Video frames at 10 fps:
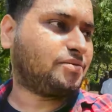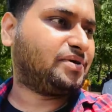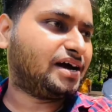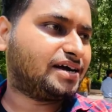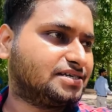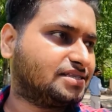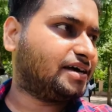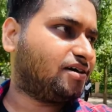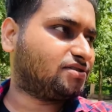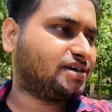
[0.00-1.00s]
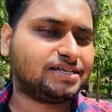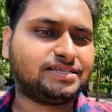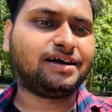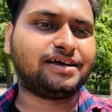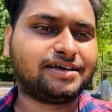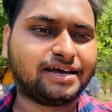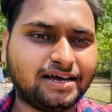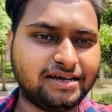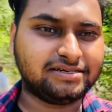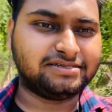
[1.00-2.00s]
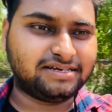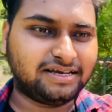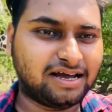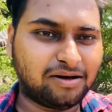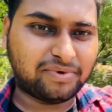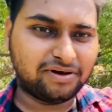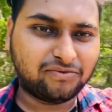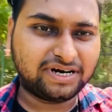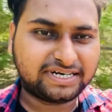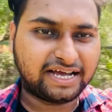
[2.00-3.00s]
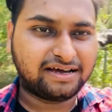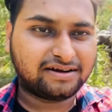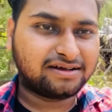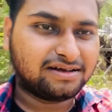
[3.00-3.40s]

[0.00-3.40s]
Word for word: अभी आगे चलते हैं और दिखाते हैं आगे क्या है ये यहाँ पे वाइट टाइगर